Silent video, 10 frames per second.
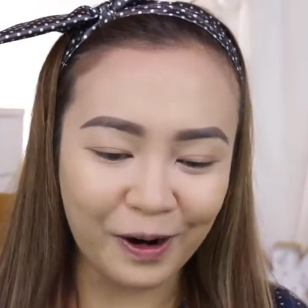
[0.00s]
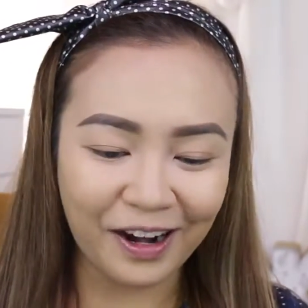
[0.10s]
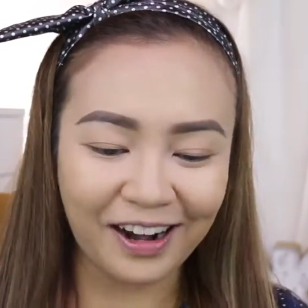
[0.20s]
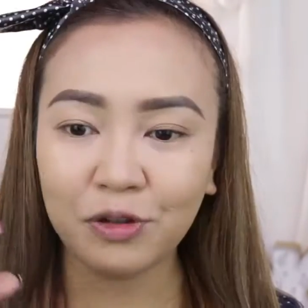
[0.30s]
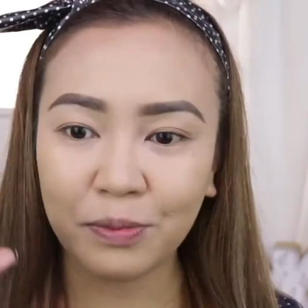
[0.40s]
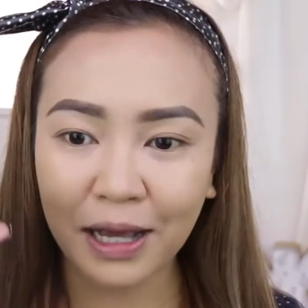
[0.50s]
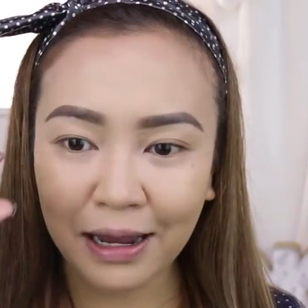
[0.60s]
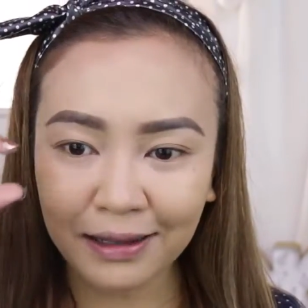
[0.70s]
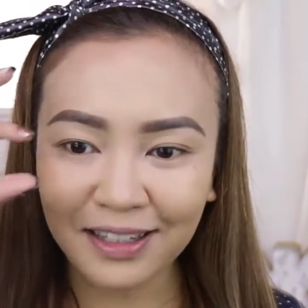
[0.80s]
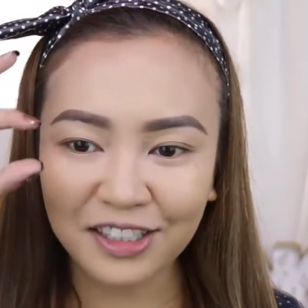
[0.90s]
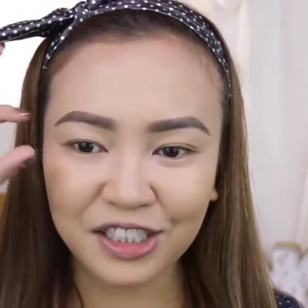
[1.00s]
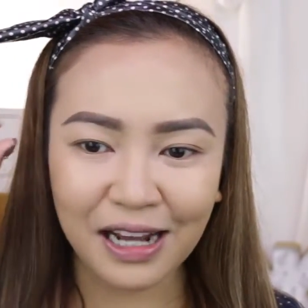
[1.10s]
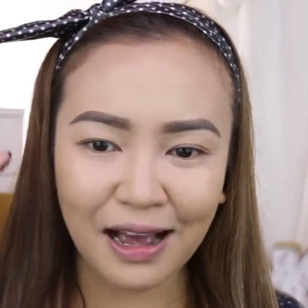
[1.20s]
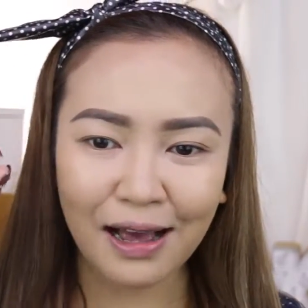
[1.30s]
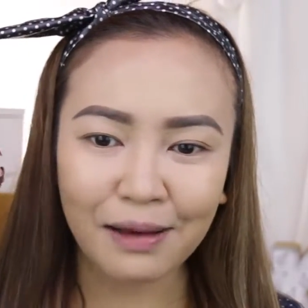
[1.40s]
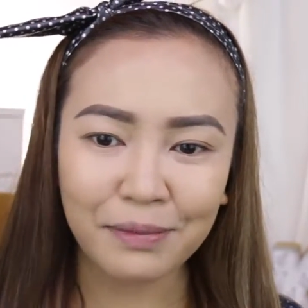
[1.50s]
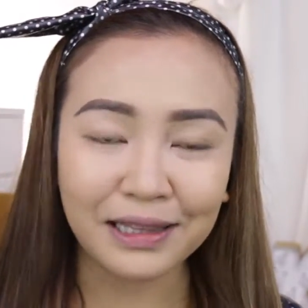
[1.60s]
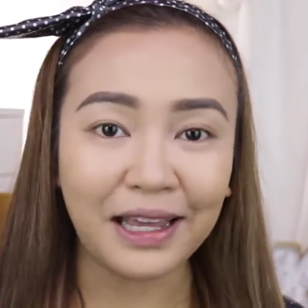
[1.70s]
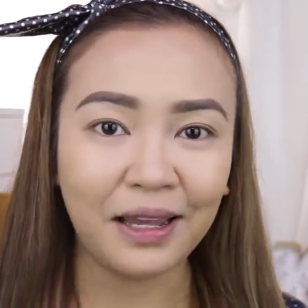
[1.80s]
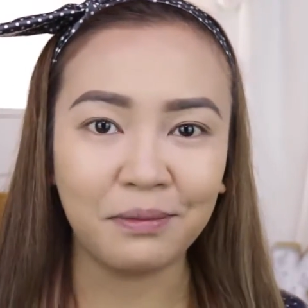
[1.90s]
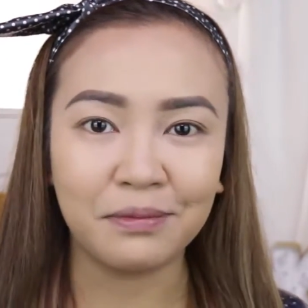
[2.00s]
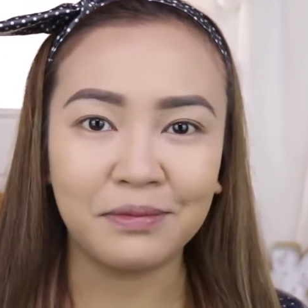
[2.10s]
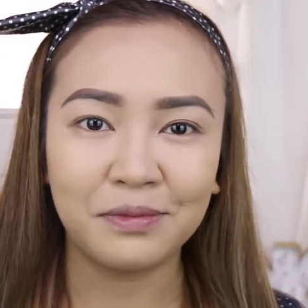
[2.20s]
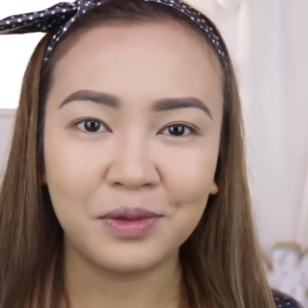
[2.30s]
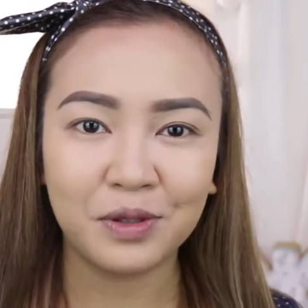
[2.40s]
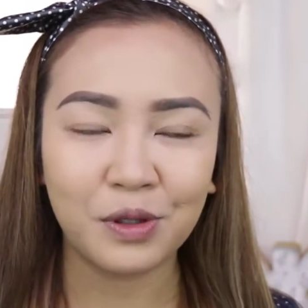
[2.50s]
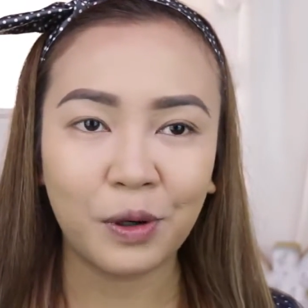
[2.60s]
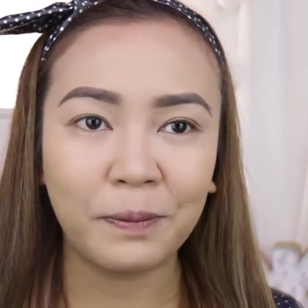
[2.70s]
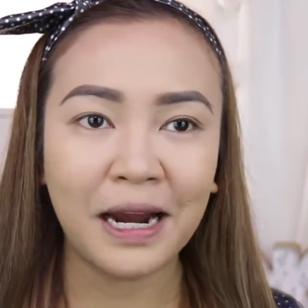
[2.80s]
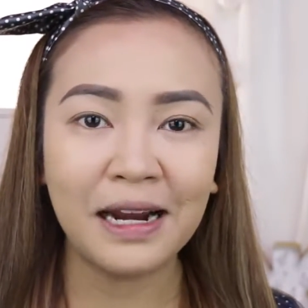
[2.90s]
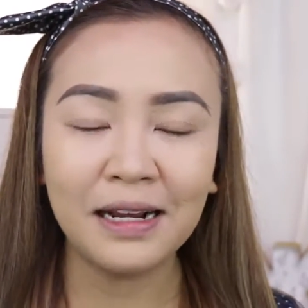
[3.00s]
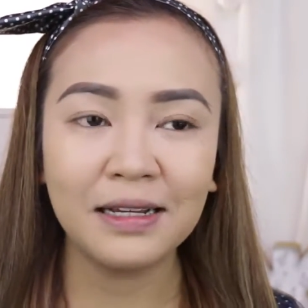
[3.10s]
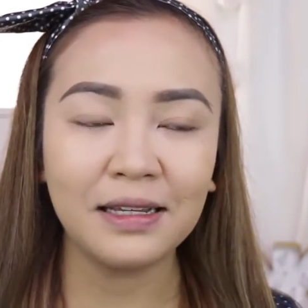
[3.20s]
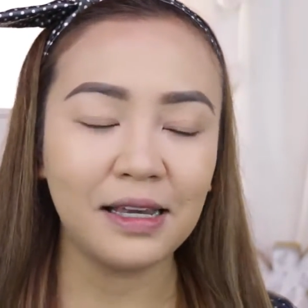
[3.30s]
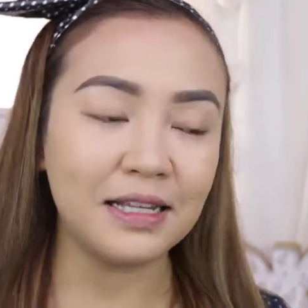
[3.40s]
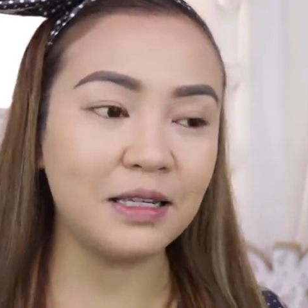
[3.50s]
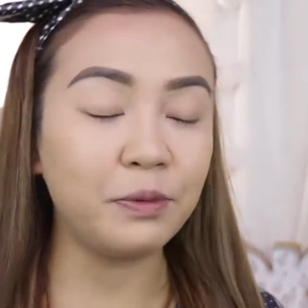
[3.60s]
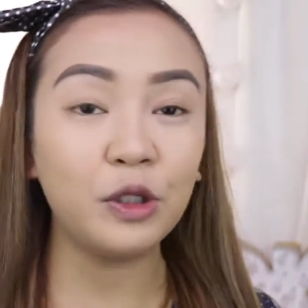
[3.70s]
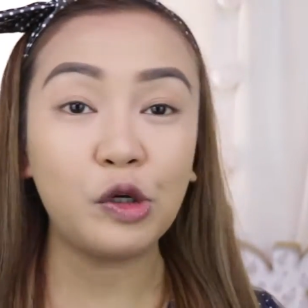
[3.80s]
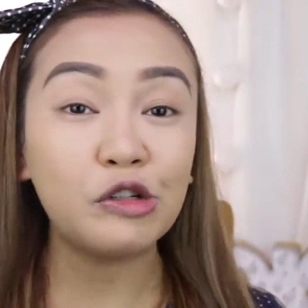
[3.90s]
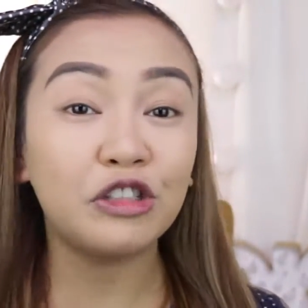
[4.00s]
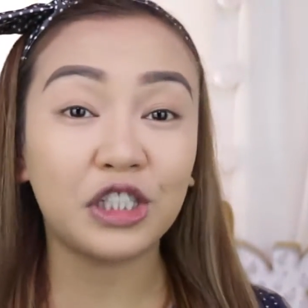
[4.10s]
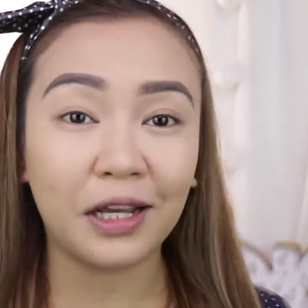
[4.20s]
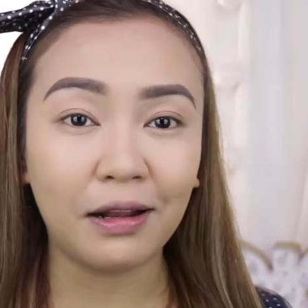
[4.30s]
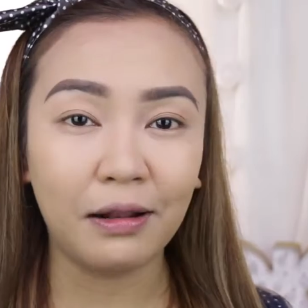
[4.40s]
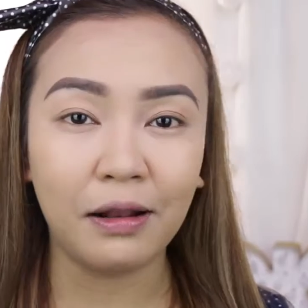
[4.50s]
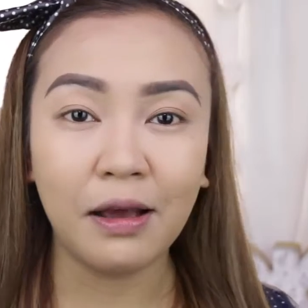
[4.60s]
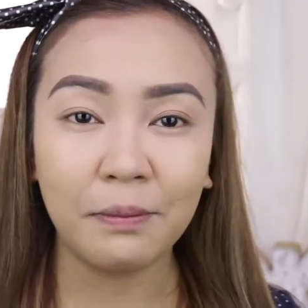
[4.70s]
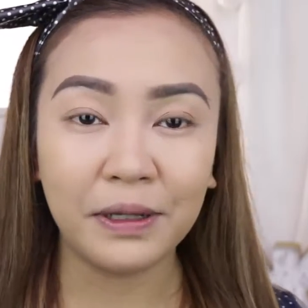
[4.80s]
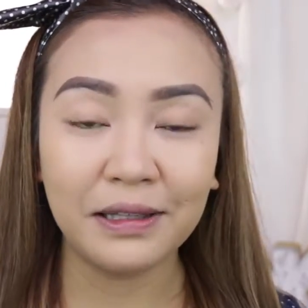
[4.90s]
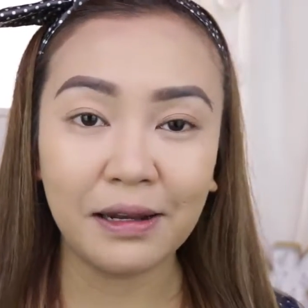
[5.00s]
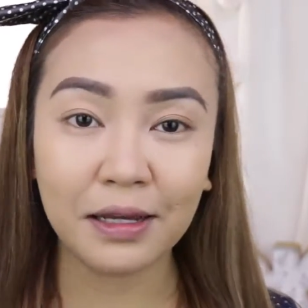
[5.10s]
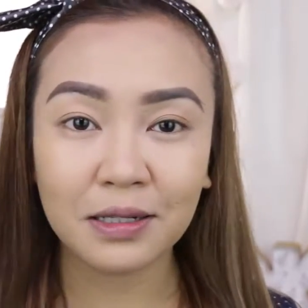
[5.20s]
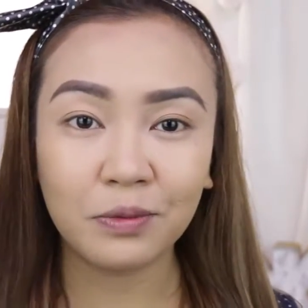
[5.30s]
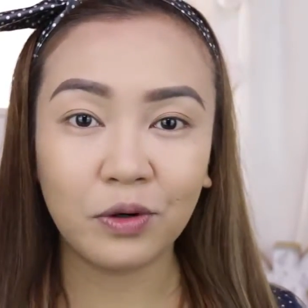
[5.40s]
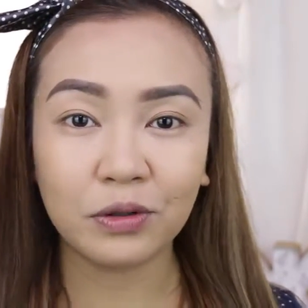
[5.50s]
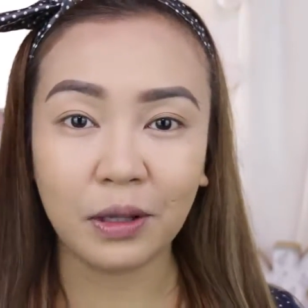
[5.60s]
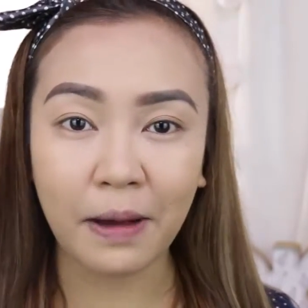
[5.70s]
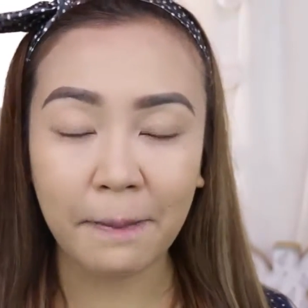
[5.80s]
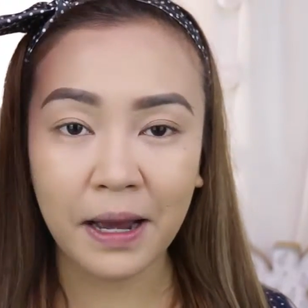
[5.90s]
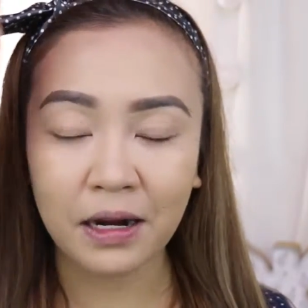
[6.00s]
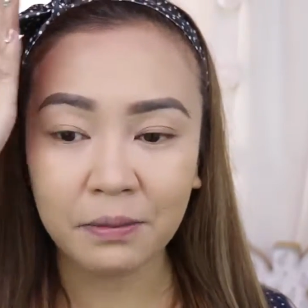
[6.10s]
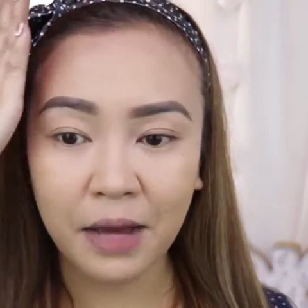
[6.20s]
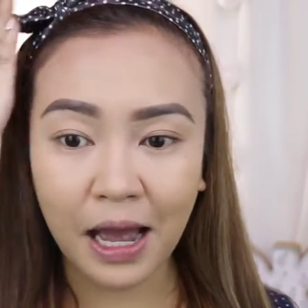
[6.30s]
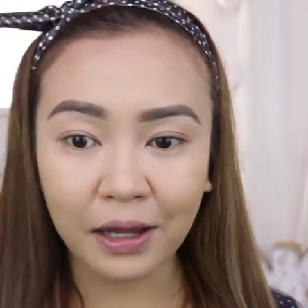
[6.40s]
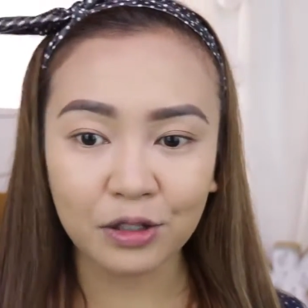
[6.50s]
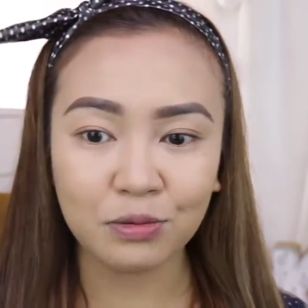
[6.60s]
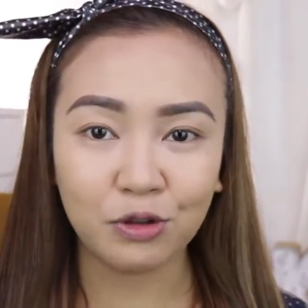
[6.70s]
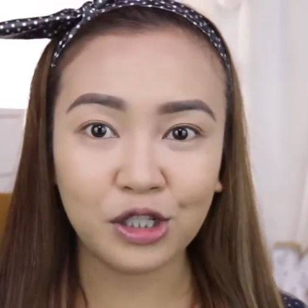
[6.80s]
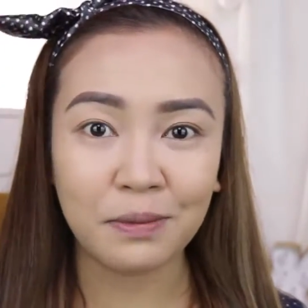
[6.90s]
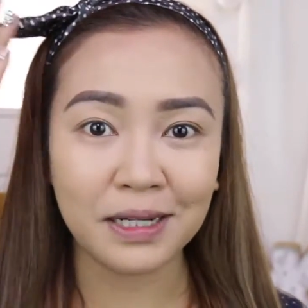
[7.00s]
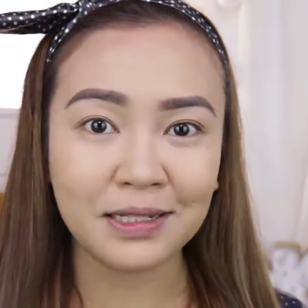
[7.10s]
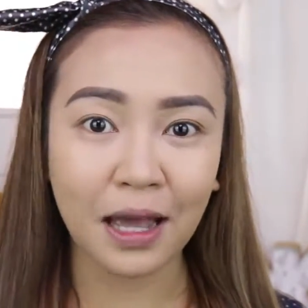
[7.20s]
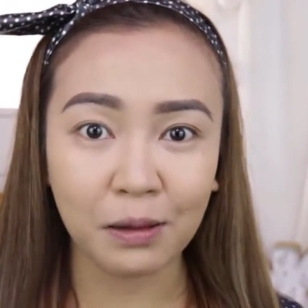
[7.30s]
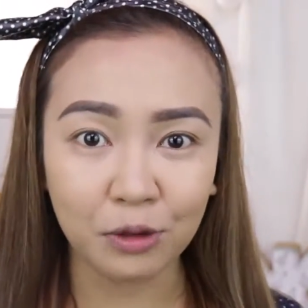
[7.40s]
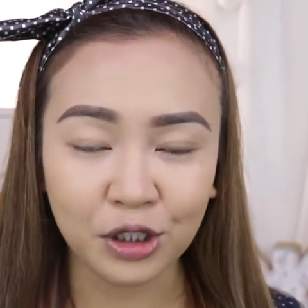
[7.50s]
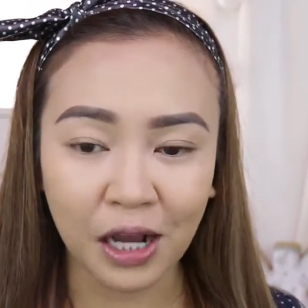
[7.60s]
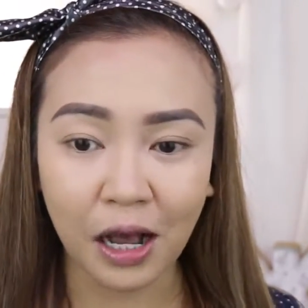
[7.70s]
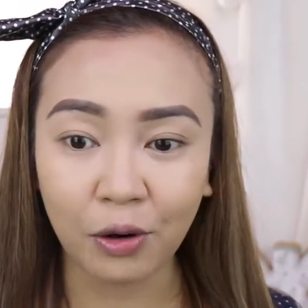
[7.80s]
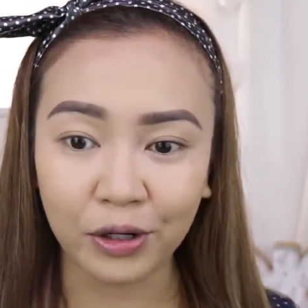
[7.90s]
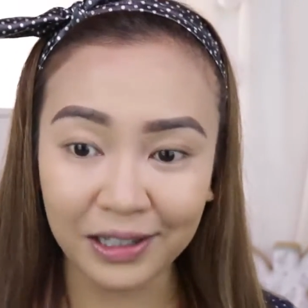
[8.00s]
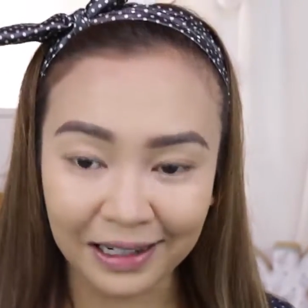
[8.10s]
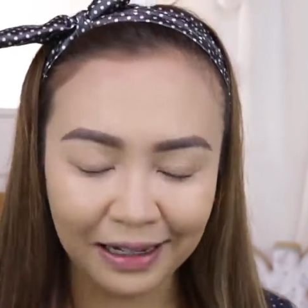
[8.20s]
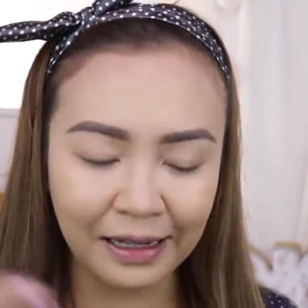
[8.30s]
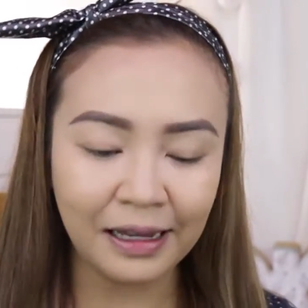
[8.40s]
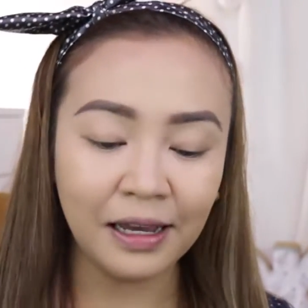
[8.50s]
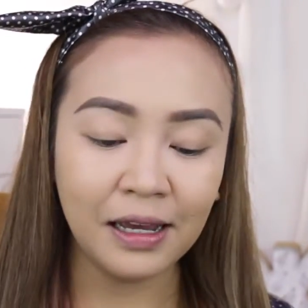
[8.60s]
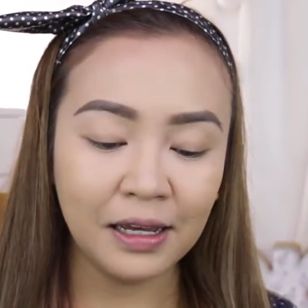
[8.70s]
or kumbaga hindi siya matame. So, parang isipin nyo yung gel pag nilagay sa buhok, 'di ba? Para maayos mo siya, ma-style mo siya accordingly.